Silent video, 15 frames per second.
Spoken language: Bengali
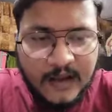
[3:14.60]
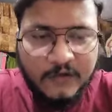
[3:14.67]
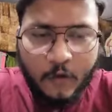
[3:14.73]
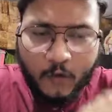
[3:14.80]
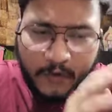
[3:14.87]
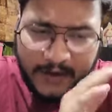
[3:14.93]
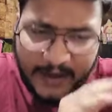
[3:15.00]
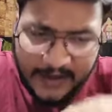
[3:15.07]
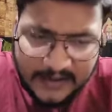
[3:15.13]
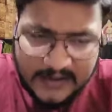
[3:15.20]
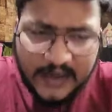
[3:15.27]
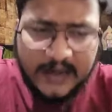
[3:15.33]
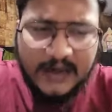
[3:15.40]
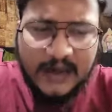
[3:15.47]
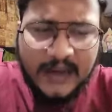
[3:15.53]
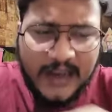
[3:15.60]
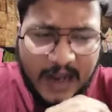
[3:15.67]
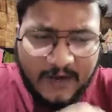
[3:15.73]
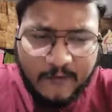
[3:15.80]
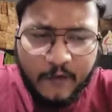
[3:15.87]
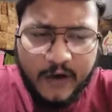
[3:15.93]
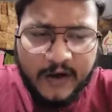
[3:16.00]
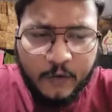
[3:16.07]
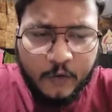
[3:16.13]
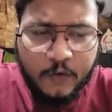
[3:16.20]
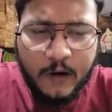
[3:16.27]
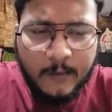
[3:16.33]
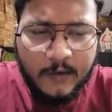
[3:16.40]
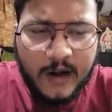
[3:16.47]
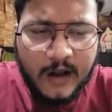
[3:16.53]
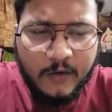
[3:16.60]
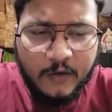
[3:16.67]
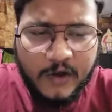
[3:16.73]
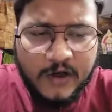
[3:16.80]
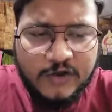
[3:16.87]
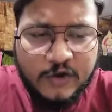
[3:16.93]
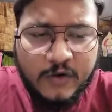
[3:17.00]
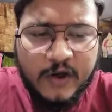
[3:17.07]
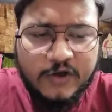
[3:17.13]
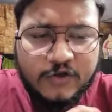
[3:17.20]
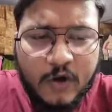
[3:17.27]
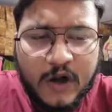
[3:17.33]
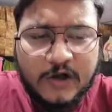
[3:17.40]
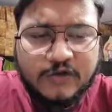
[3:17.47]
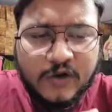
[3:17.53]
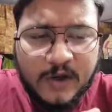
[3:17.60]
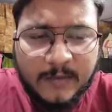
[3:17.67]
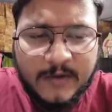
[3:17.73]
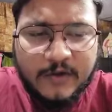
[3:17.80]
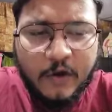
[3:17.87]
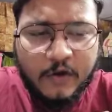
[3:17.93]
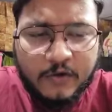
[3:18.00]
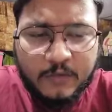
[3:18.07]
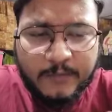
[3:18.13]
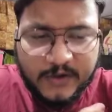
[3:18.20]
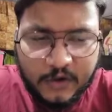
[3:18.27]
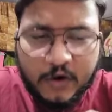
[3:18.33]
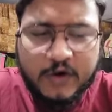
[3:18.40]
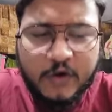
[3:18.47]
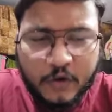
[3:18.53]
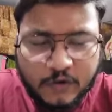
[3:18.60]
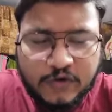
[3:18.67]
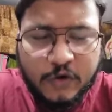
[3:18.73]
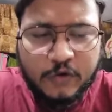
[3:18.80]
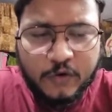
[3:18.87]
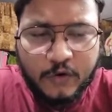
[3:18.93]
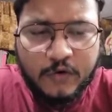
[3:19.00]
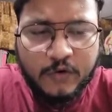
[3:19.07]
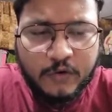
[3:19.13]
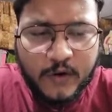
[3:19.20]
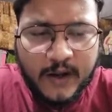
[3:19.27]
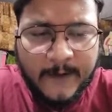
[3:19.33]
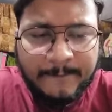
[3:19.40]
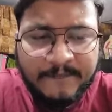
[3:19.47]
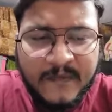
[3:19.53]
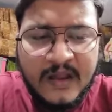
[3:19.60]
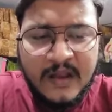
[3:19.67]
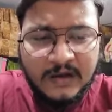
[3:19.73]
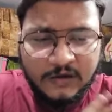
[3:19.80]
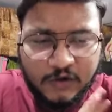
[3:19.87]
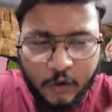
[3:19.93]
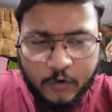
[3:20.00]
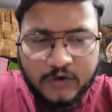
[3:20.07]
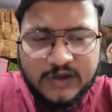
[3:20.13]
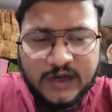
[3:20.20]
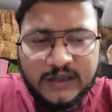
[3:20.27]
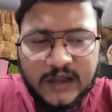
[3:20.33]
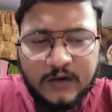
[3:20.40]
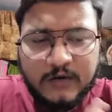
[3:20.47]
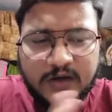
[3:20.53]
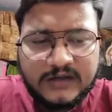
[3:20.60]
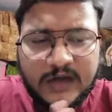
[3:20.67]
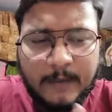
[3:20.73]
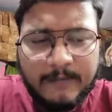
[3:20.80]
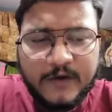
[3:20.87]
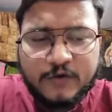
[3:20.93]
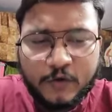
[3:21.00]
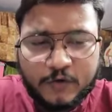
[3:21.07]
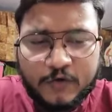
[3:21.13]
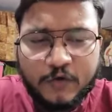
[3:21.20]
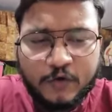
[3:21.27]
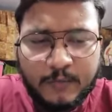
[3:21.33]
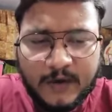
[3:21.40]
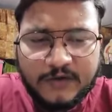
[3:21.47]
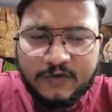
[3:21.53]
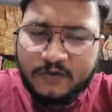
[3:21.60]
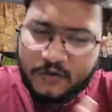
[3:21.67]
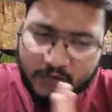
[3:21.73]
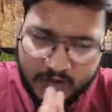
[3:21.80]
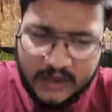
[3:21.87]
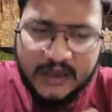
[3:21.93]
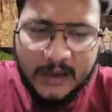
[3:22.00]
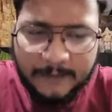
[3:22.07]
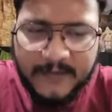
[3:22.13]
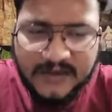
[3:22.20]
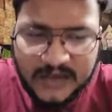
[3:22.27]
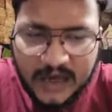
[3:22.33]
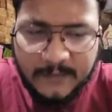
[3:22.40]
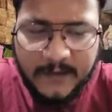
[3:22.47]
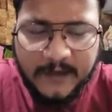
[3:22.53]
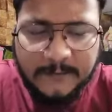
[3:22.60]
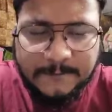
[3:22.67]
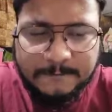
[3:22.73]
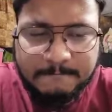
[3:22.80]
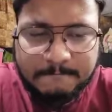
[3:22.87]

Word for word: তখন এই চ্যানেলেই অ্যাডভোকেট অরুণব গাঙ্গুলির সঙ্গে সরাসরি বিতর্কে অংশগ্রহণ করে জনসাধারণের সামনে সত্য উন্মোচন করতে কি আপনি চাইবেন